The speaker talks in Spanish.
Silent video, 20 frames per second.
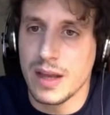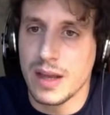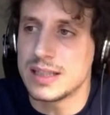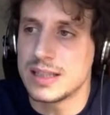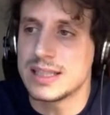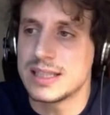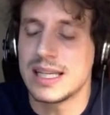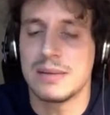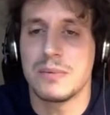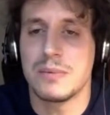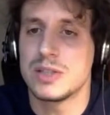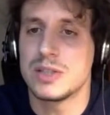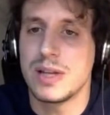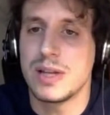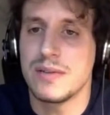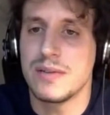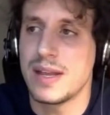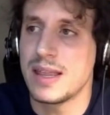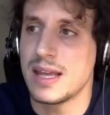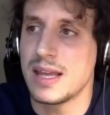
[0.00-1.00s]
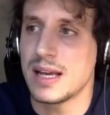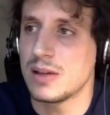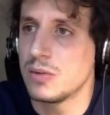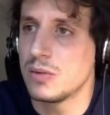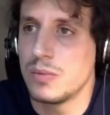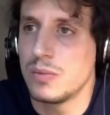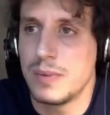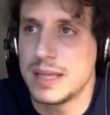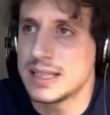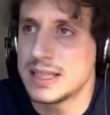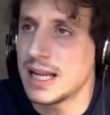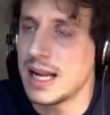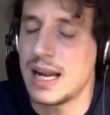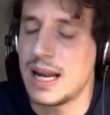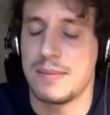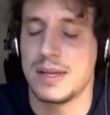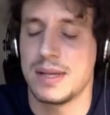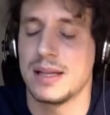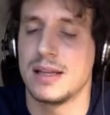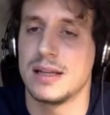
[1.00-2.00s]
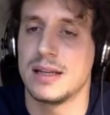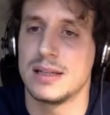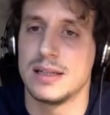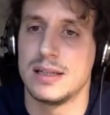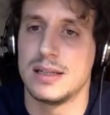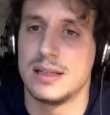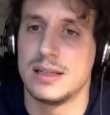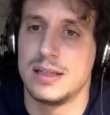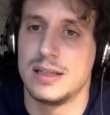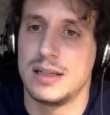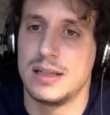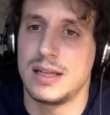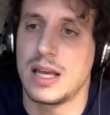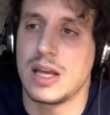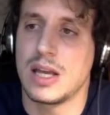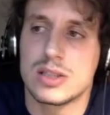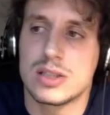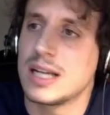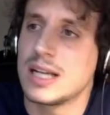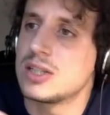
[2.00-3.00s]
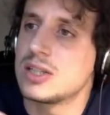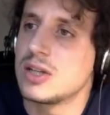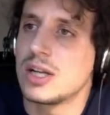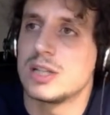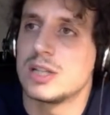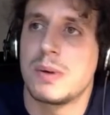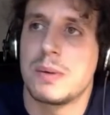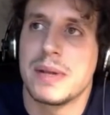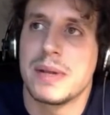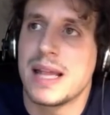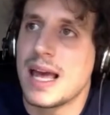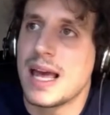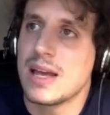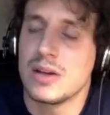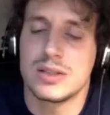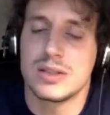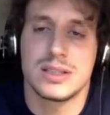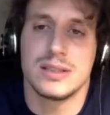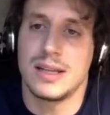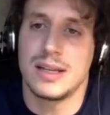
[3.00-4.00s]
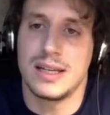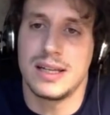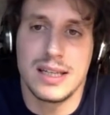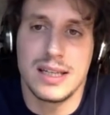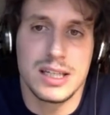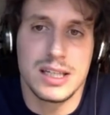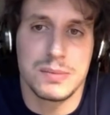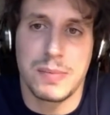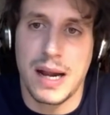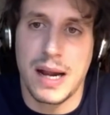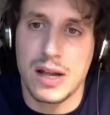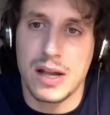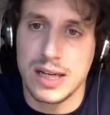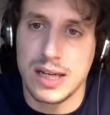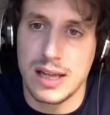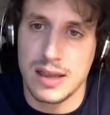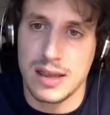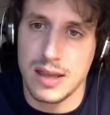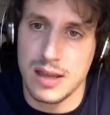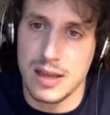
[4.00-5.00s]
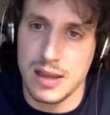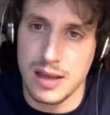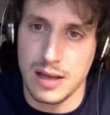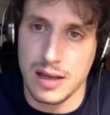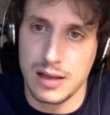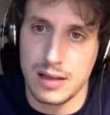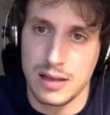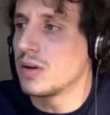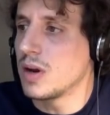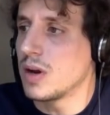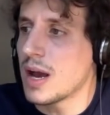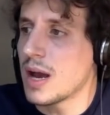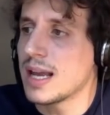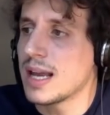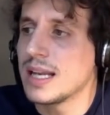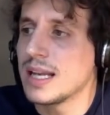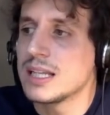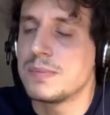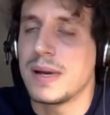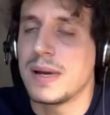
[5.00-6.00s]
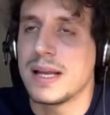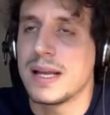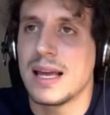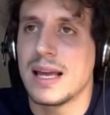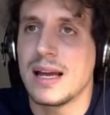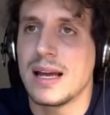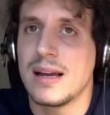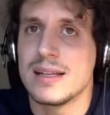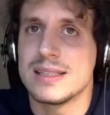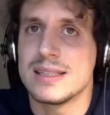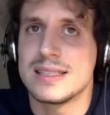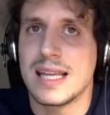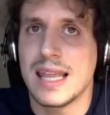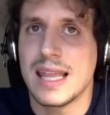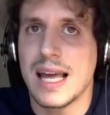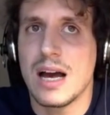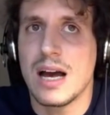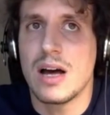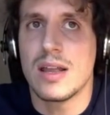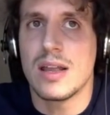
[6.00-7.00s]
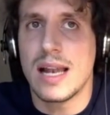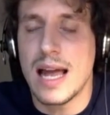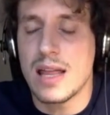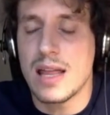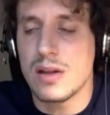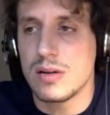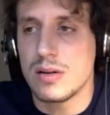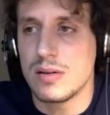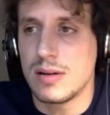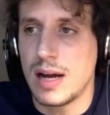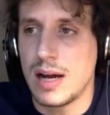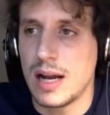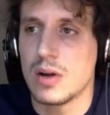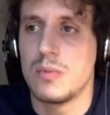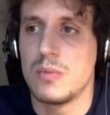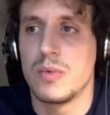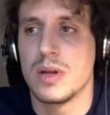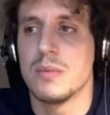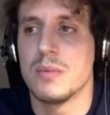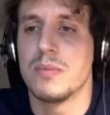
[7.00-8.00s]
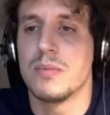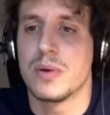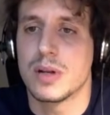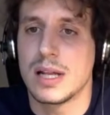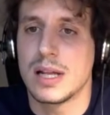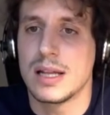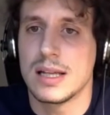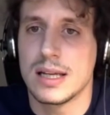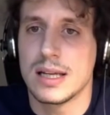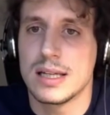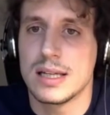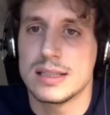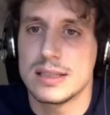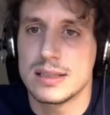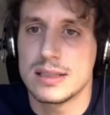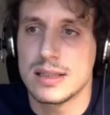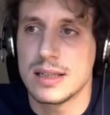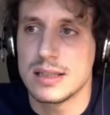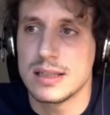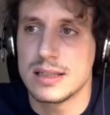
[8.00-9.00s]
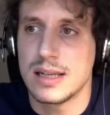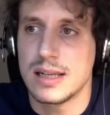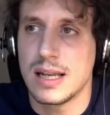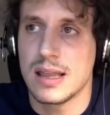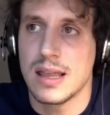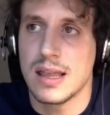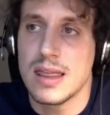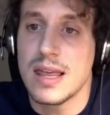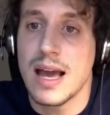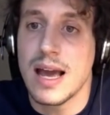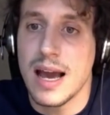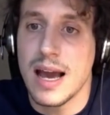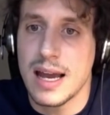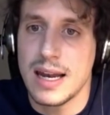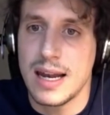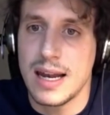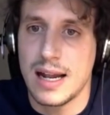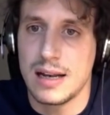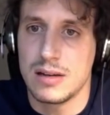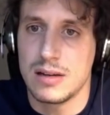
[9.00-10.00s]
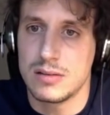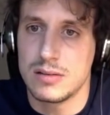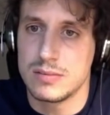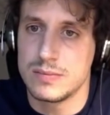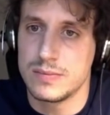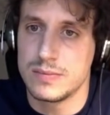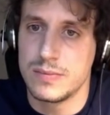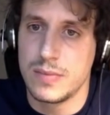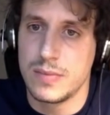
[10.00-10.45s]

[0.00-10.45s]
Entonces es una diferencia que tú ves claramente. Y eso les permite a ellos ir disparados en la ciencia. Creo que aquí en España se ha dejado de lado algo muy importante que es, que es la ciencia en general. ¿no?